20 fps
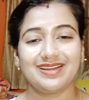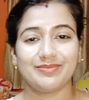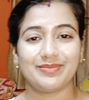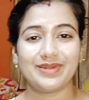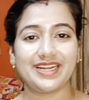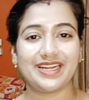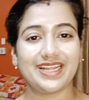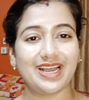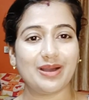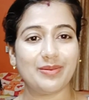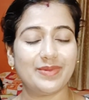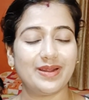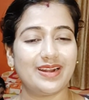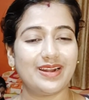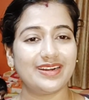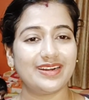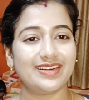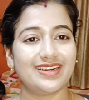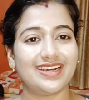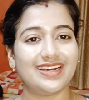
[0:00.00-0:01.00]
মানে
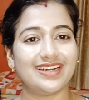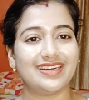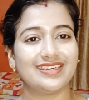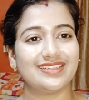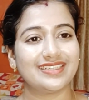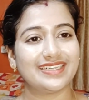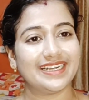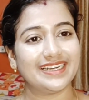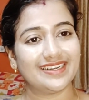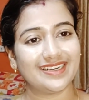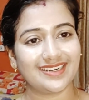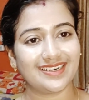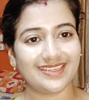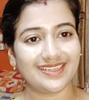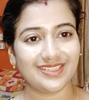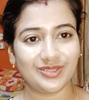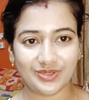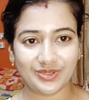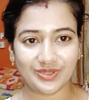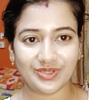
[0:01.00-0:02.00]
আমার আর
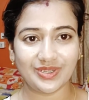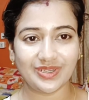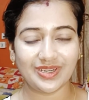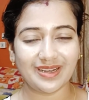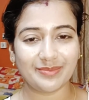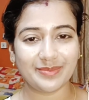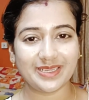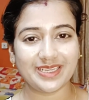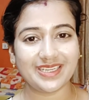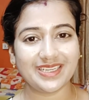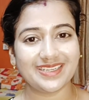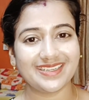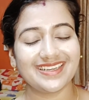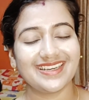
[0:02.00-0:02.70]
কেনাকাটাও হলো আমি